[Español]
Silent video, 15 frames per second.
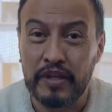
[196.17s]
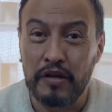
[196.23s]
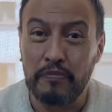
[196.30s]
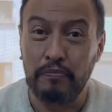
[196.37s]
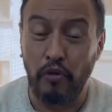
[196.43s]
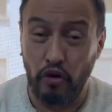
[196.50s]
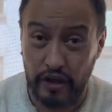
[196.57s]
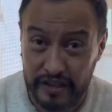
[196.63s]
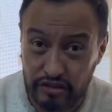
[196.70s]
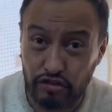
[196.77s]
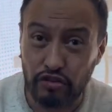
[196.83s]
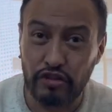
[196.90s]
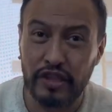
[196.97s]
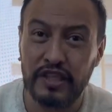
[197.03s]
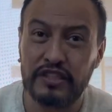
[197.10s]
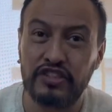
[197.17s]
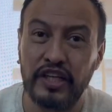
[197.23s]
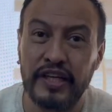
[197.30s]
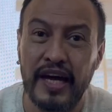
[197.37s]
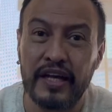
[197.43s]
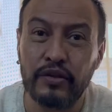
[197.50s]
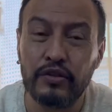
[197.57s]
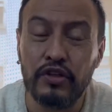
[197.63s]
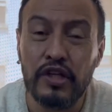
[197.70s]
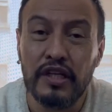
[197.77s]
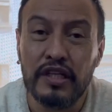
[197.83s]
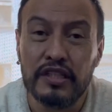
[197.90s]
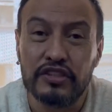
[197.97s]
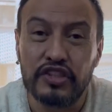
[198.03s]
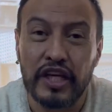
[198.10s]
Por eso el Senado
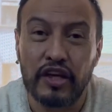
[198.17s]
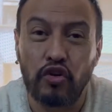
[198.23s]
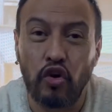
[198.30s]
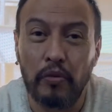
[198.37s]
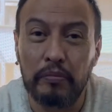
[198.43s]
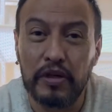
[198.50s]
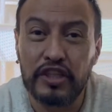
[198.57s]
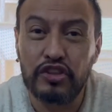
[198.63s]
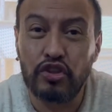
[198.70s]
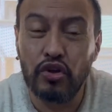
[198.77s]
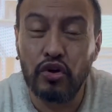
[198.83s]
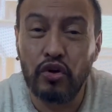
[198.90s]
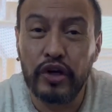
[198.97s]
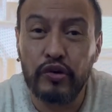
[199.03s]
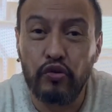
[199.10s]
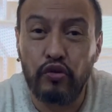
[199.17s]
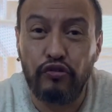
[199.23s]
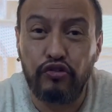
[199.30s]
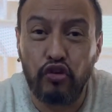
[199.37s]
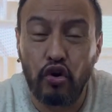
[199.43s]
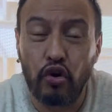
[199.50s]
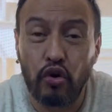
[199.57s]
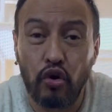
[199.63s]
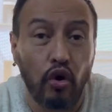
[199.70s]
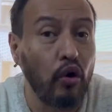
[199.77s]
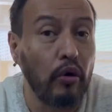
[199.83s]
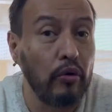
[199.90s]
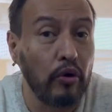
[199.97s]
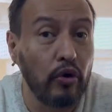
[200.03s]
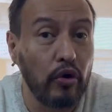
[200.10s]
se convirtió en un foro